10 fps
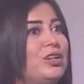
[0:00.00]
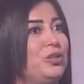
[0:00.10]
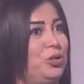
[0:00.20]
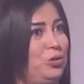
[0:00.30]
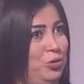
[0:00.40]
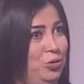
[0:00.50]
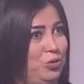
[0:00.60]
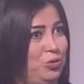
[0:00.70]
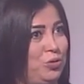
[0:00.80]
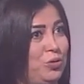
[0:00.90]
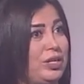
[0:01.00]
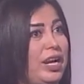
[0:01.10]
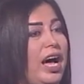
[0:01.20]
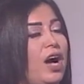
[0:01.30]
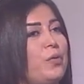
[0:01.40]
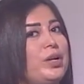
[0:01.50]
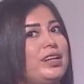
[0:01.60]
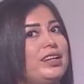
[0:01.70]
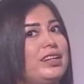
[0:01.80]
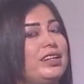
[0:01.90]
نحتضنه
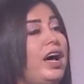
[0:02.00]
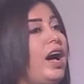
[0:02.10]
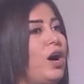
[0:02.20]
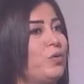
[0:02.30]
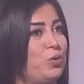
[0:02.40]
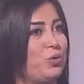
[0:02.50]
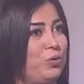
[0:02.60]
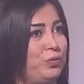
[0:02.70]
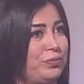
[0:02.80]
نحاول آه، نحاوره